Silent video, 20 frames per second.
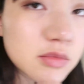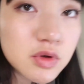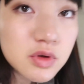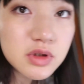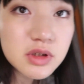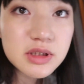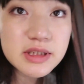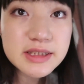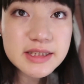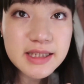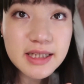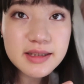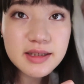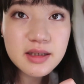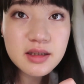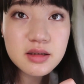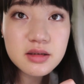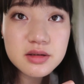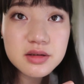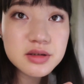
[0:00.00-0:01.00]
就是你夏
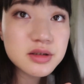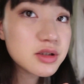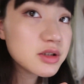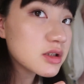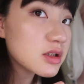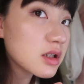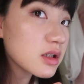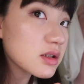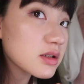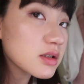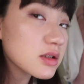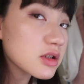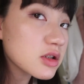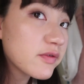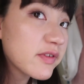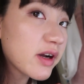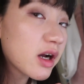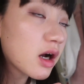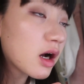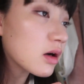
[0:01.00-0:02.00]
天其实这样子
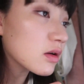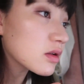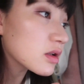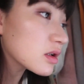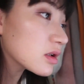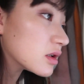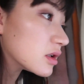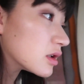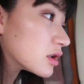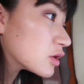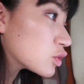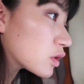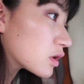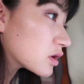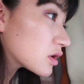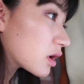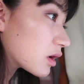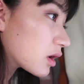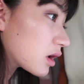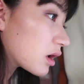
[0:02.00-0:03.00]
是非常好的一个妆效